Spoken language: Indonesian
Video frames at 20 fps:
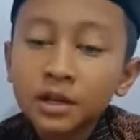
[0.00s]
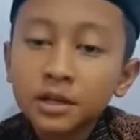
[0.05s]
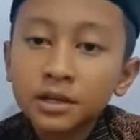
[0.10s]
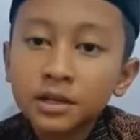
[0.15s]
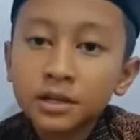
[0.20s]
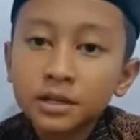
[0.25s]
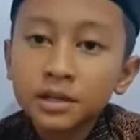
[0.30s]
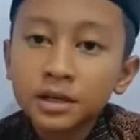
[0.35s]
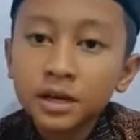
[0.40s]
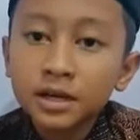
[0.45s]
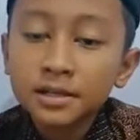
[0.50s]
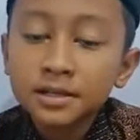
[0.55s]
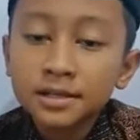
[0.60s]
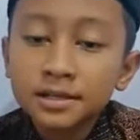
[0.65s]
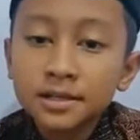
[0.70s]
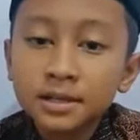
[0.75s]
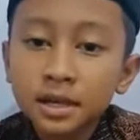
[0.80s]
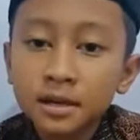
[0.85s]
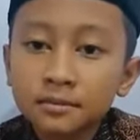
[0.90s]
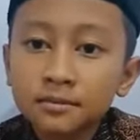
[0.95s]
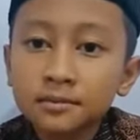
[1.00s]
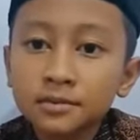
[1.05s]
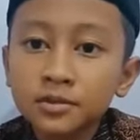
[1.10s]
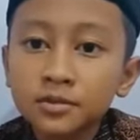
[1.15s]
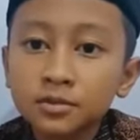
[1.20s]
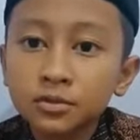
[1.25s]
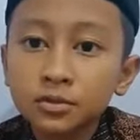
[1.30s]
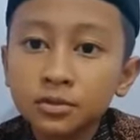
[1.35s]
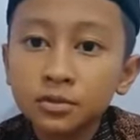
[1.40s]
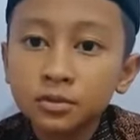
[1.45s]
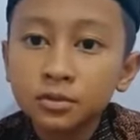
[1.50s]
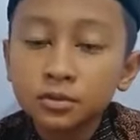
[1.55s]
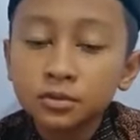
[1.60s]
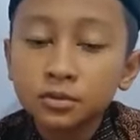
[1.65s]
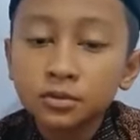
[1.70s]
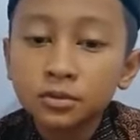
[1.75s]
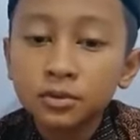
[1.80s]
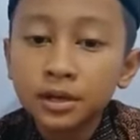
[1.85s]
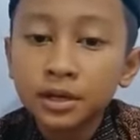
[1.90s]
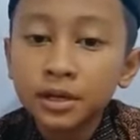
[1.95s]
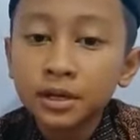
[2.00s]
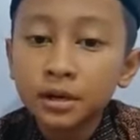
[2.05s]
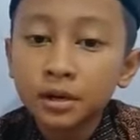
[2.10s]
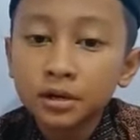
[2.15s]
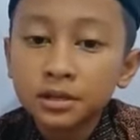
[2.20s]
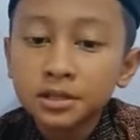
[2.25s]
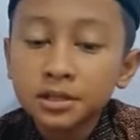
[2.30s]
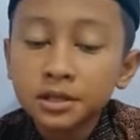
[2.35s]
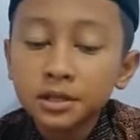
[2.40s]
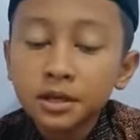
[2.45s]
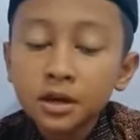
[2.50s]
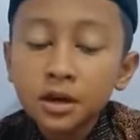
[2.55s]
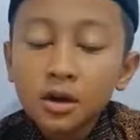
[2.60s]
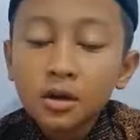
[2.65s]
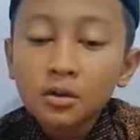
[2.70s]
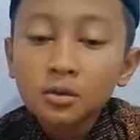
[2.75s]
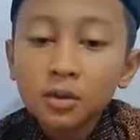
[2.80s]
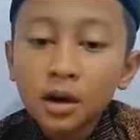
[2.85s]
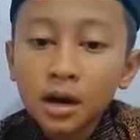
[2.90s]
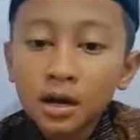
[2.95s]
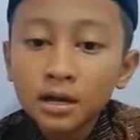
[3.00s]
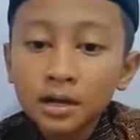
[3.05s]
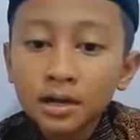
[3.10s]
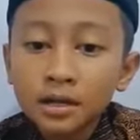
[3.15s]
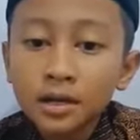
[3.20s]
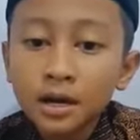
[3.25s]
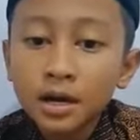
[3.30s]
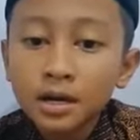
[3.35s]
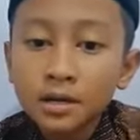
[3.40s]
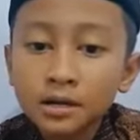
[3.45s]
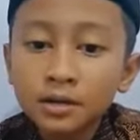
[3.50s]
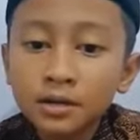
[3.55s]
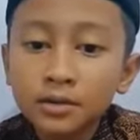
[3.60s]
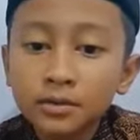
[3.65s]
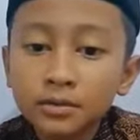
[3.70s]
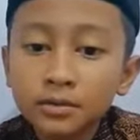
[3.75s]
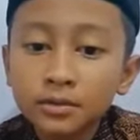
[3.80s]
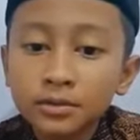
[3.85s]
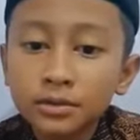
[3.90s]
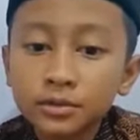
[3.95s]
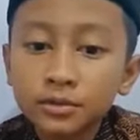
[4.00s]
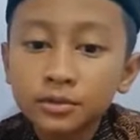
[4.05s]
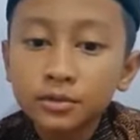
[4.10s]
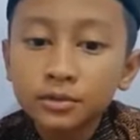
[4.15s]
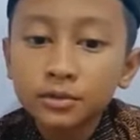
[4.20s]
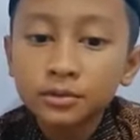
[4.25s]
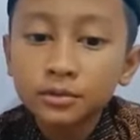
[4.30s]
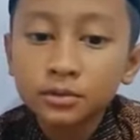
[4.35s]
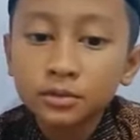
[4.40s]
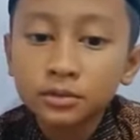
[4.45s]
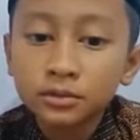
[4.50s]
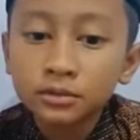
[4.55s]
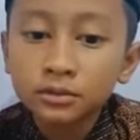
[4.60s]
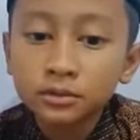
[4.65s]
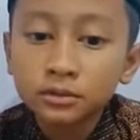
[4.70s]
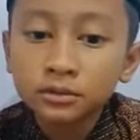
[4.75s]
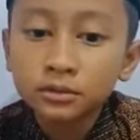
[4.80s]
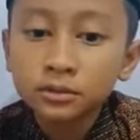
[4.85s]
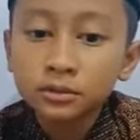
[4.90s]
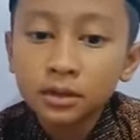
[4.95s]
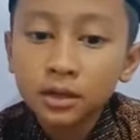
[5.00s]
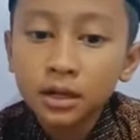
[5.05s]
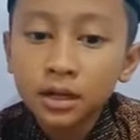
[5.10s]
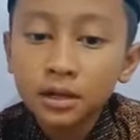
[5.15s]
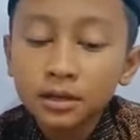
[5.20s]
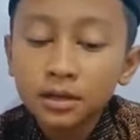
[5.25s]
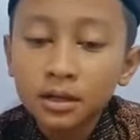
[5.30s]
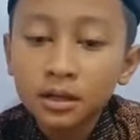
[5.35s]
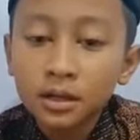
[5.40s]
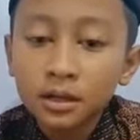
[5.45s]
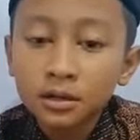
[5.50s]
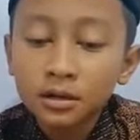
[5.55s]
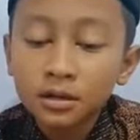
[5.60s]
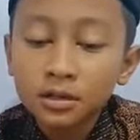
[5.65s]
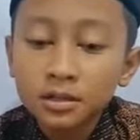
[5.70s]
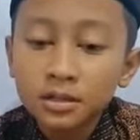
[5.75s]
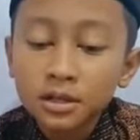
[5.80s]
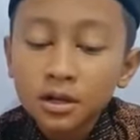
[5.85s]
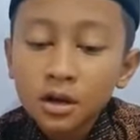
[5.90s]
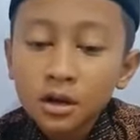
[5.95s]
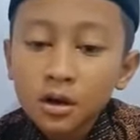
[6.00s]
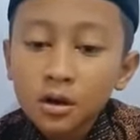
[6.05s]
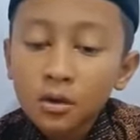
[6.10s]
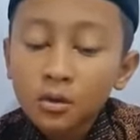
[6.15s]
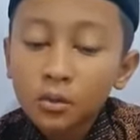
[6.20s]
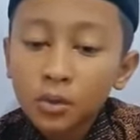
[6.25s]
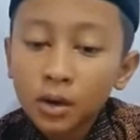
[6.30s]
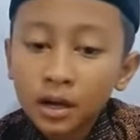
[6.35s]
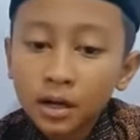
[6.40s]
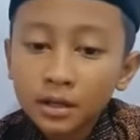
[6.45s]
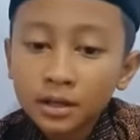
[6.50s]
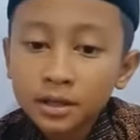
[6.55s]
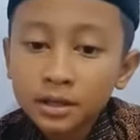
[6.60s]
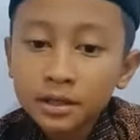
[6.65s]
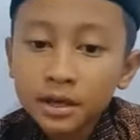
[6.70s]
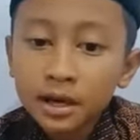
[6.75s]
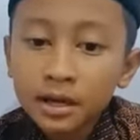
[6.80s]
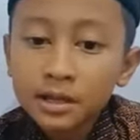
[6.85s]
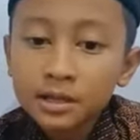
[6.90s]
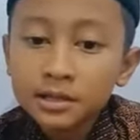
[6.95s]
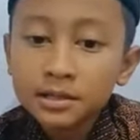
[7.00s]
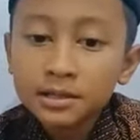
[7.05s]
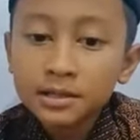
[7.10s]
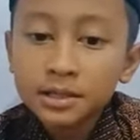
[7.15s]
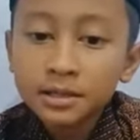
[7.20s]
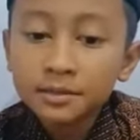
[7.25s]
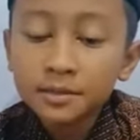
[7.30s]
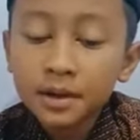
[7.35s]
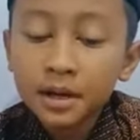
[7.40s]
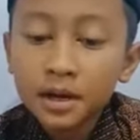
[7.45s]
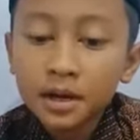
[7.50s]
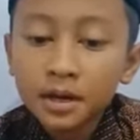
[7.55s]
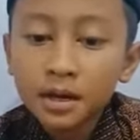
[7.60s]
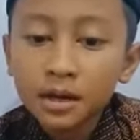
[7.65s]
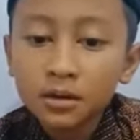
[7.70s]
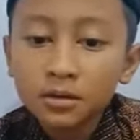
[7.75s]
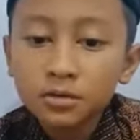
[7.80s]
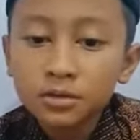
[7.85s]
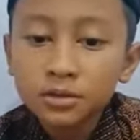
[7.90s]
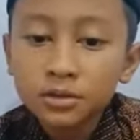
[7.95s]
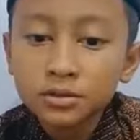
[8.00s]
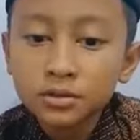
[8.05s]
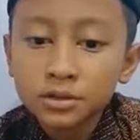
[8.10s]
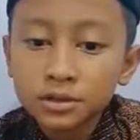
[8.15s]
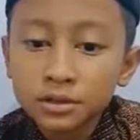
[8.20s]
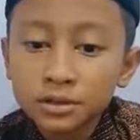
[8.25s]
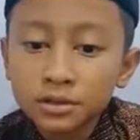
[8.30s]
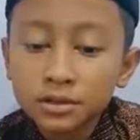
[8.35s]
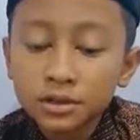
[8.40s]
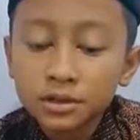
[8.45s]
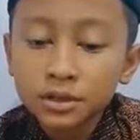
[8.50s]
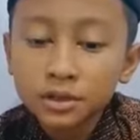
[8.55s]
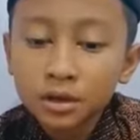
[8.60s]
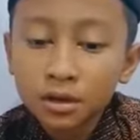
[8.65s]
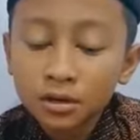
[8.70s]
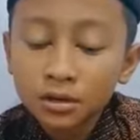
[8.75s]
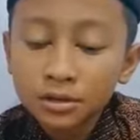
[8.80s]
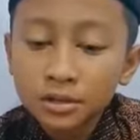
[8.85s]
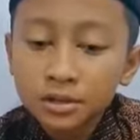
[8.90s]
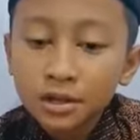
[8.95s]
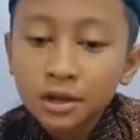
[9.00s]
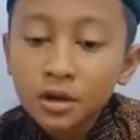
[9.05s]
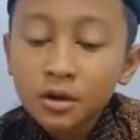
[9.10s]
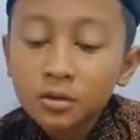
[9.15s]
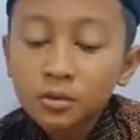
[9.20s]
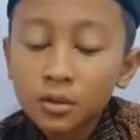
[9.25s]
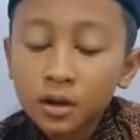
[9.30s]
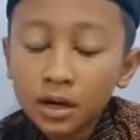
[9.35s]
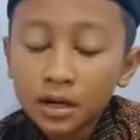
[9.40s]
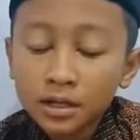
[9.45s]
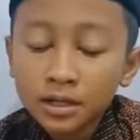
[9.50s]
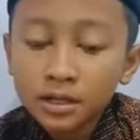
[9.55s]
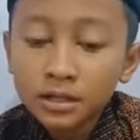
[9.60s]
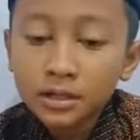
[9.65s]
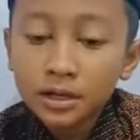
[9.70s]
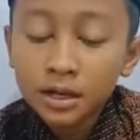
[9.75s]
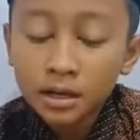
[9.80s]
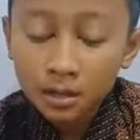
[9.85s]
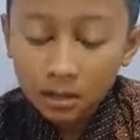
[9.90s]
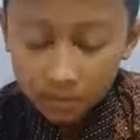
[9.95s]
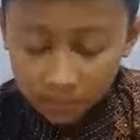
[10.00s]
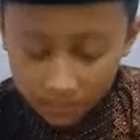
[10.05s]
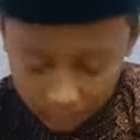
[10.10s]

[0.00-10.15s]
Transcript: Idas samsu kuwirat wa idan nujumun kadarat wa idal jibalu suyirat wa idal